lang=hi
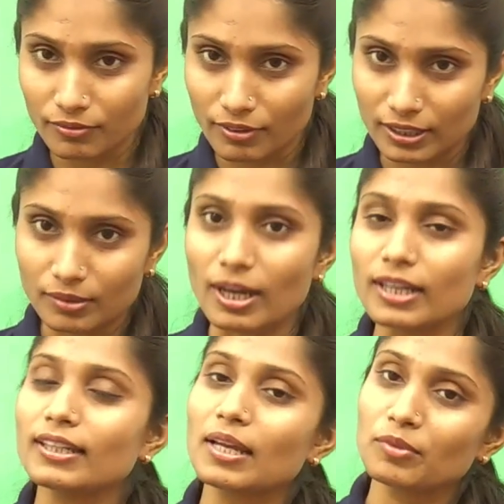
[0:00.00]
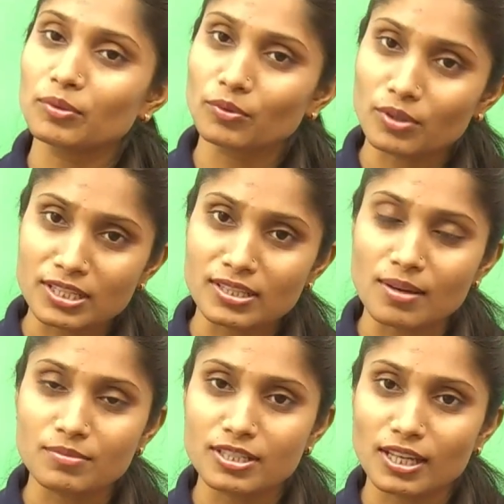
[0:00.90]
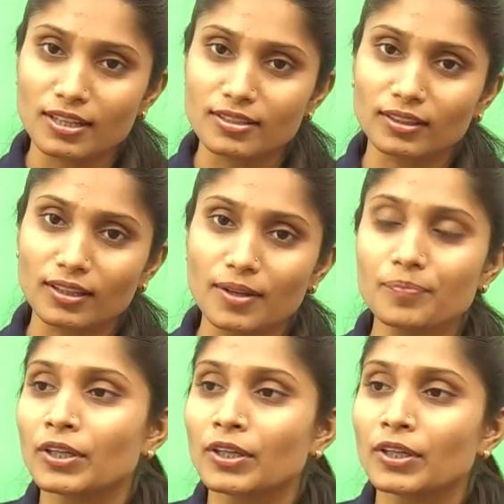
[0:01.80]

वर्तमान टाइम में उनको किस नाम से जाना जाता है